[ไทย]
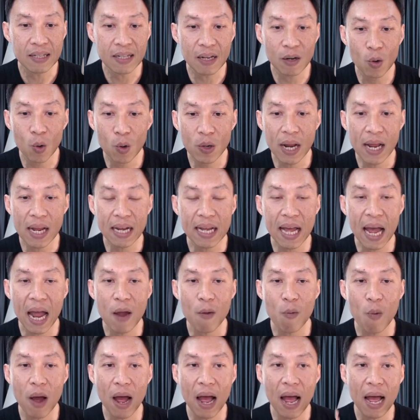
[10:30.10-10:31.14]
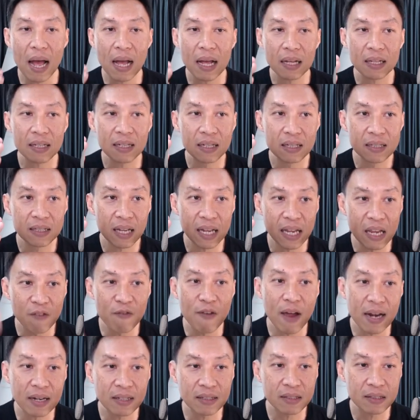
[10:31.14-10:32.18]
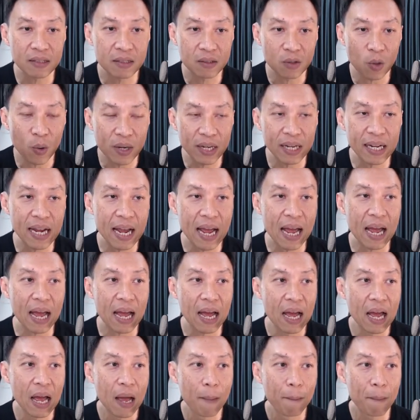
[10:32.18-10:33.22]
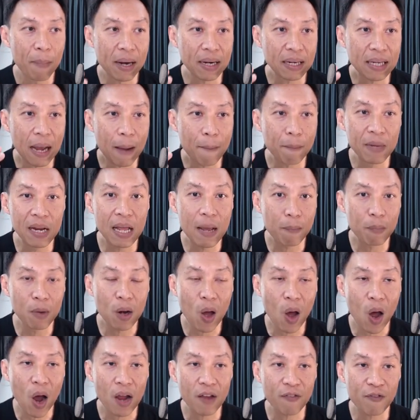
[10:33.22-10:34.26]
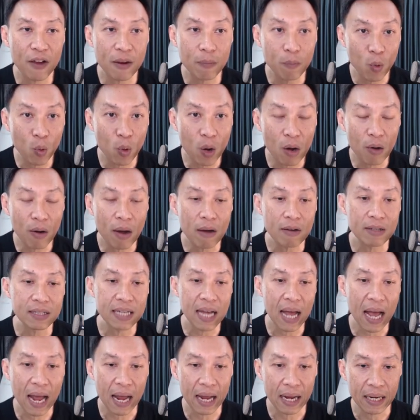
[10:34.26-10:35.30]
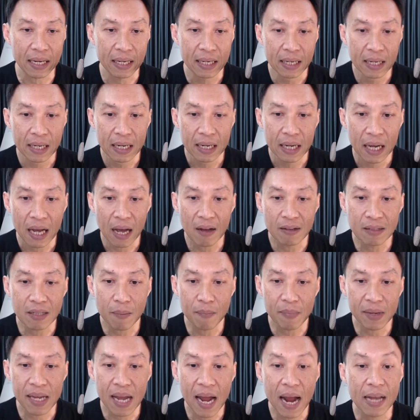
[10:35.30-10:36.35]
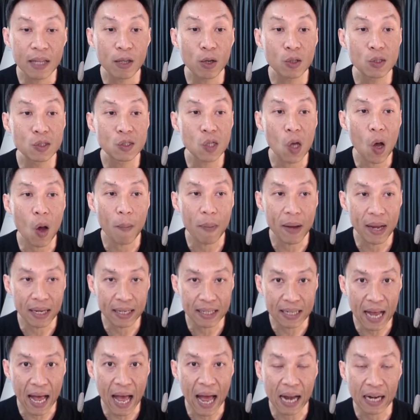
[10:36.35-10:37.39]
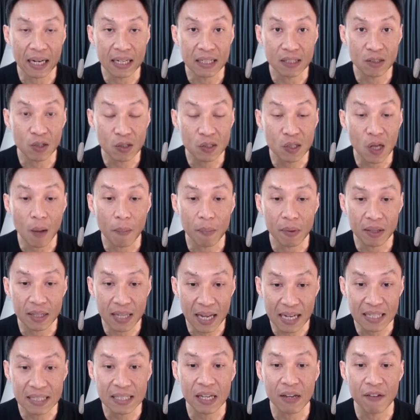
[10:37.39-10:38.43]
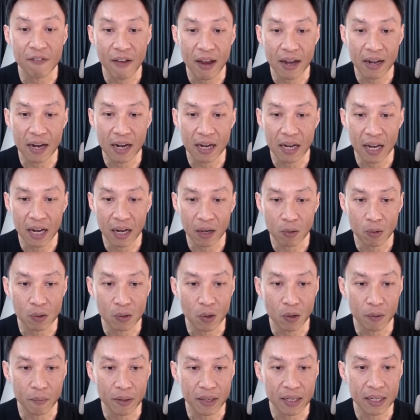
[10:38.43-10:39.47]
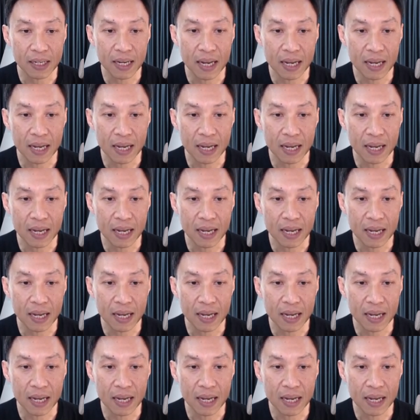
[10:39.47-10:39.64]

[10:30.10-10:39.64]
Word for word: วจะรู้ได้ไงว่าอีเวนต์ตัวนี้มันทำเรียบร้อย Facebook เขาเข้าใจเขาจะมีให้ทดสอบเหตุการณ์หรือทดสอบ Test Event นั่นเองคุณกดไปที่